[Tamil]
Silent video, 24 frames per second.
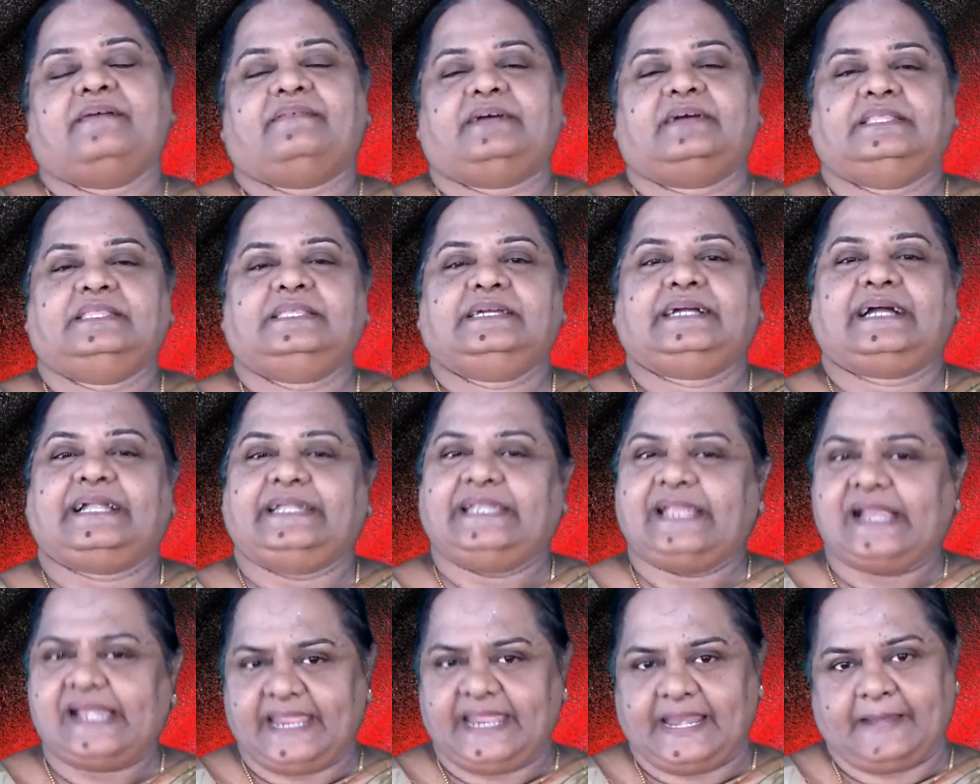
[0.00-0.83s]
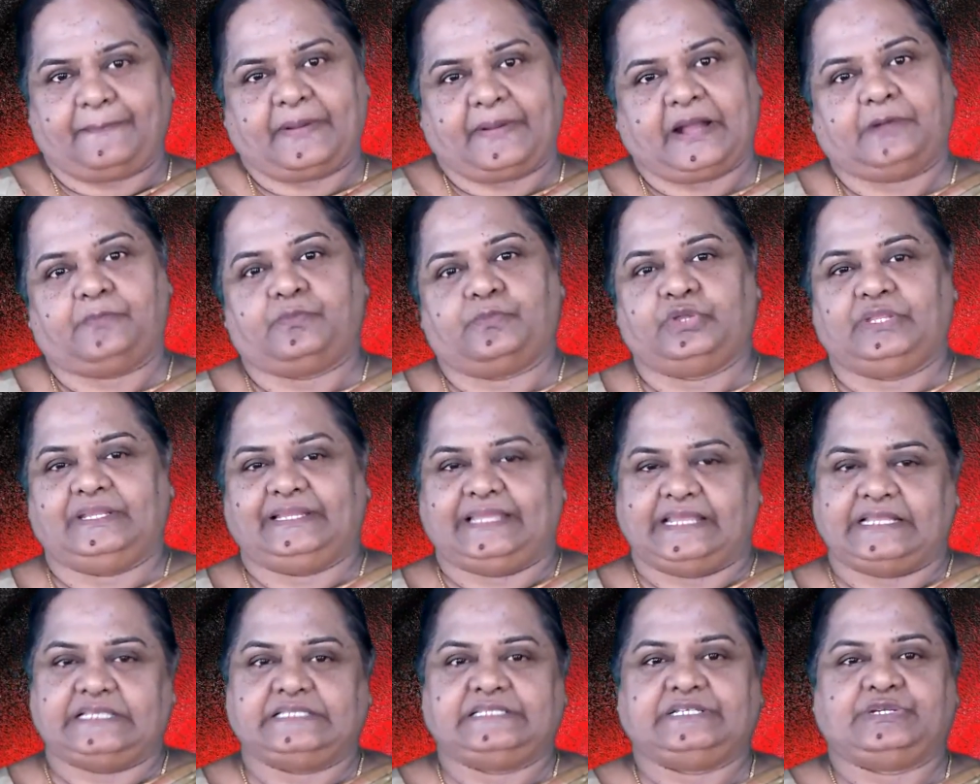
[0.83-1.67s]
வந்து கண்ணாடியில் பார்க்கும்போது
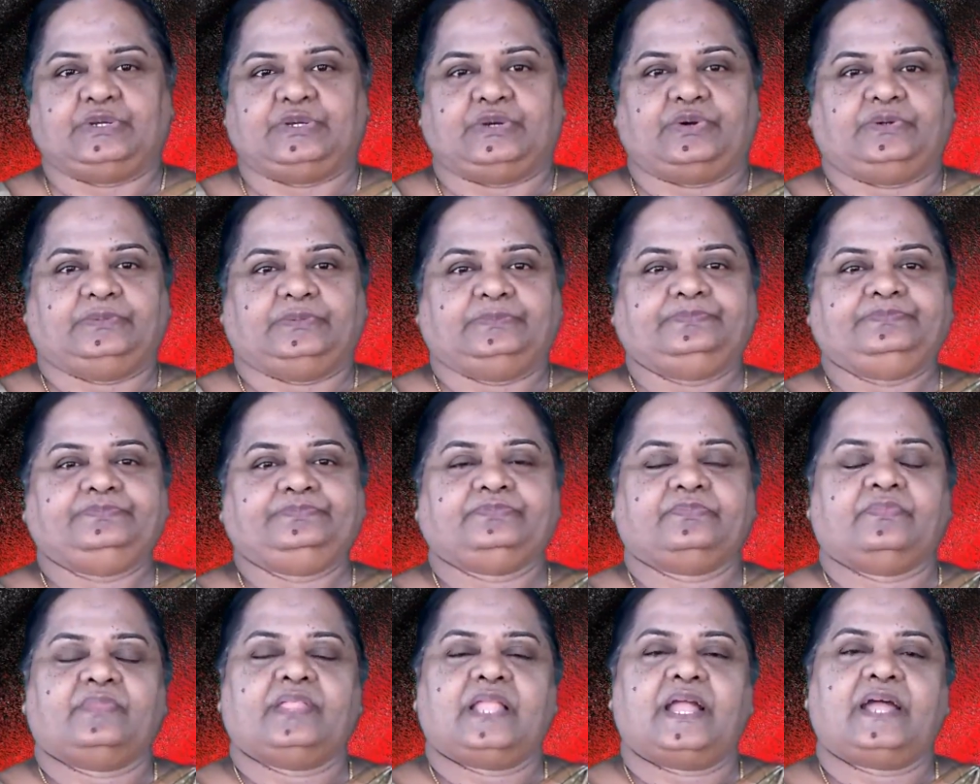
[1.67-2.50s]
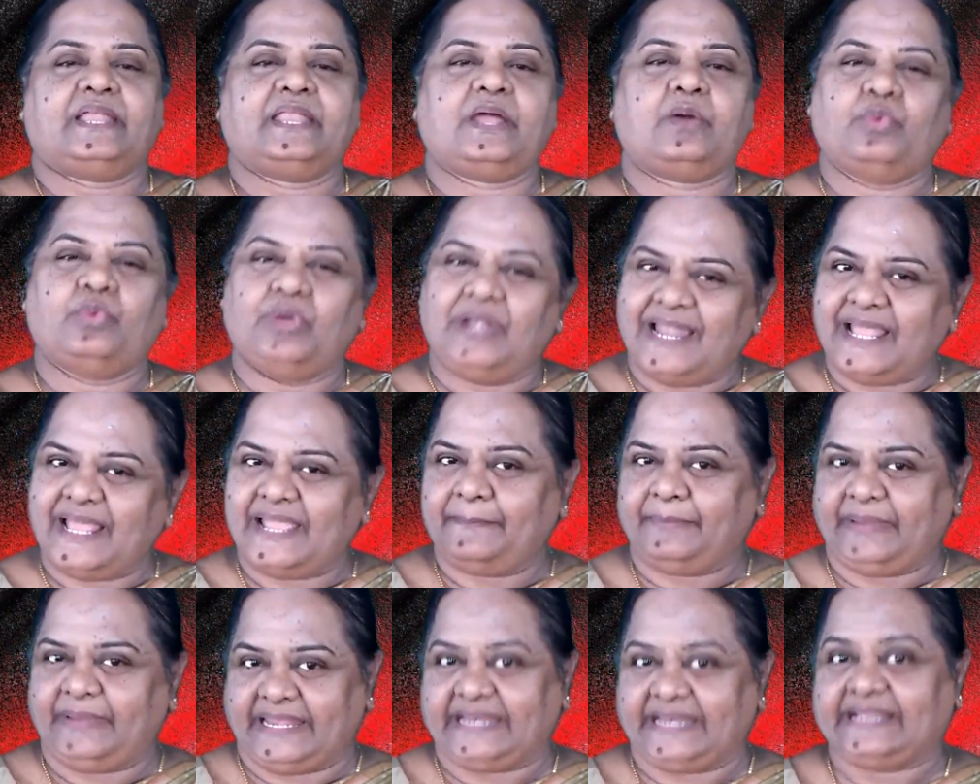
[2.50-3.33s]
தெரிஞ்சுக்கிறோம் ஆனால் உள்ளே
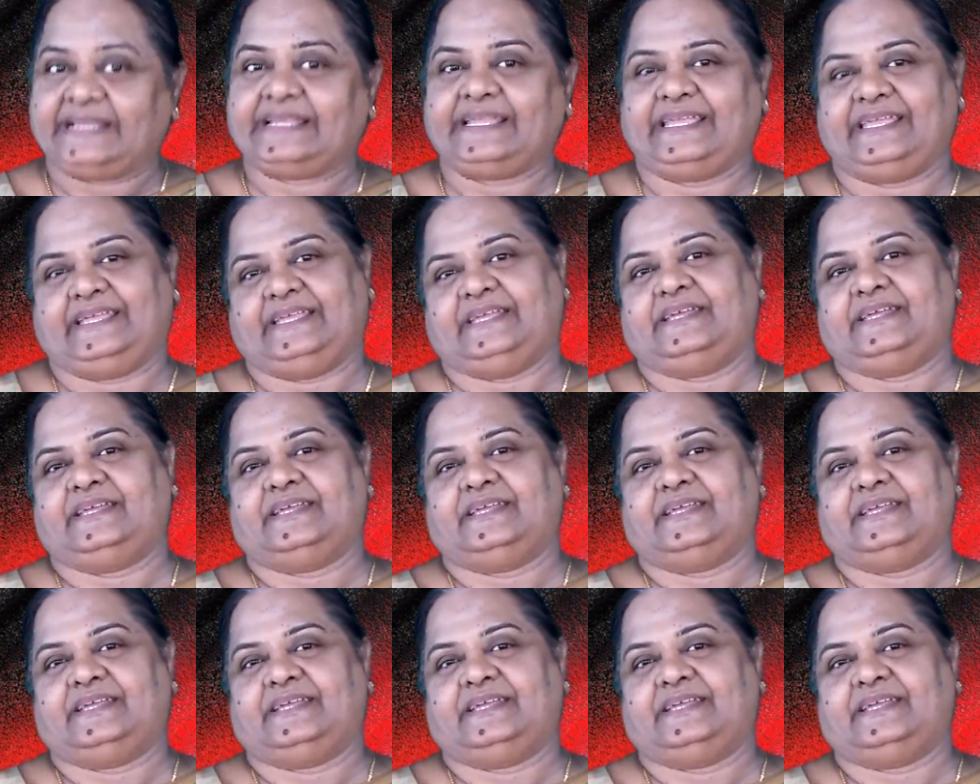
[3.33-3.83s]
எப்படி இருக்குது